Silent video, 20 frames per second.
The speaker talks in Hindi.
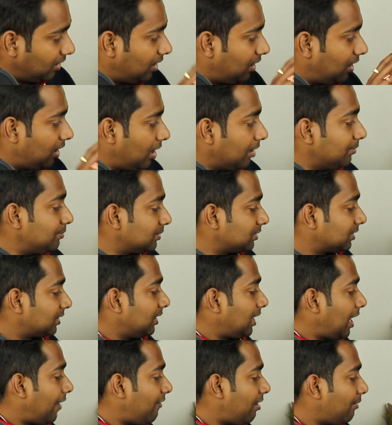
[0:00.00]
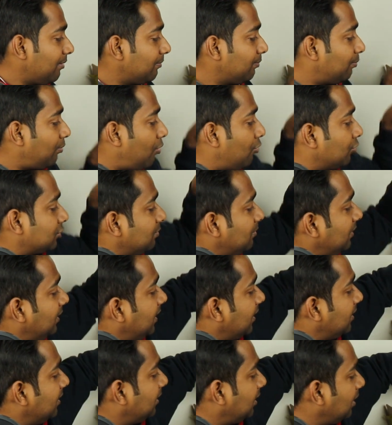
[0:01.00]
अब इसके अलावा हमें बॉक्स
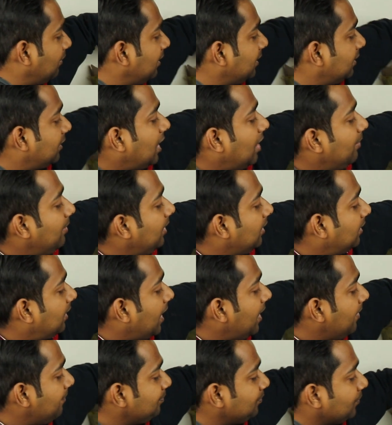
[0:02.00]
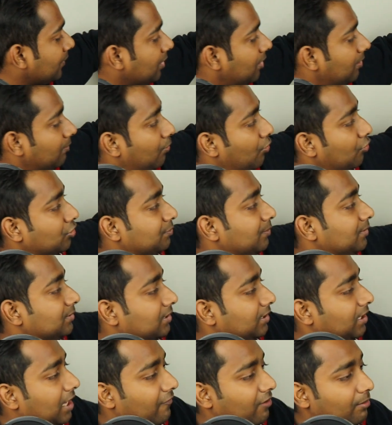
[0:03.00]
में देख लेते हैं भाई क्या मिलता है बॉक्स में
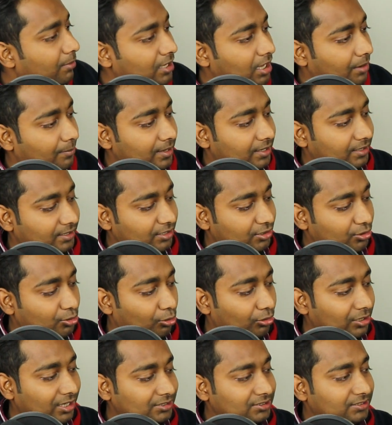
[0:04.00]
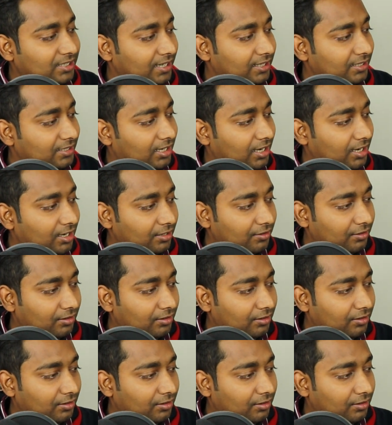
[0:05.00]
इसके अलावा भाई हमें एक गोल्डन सैंड का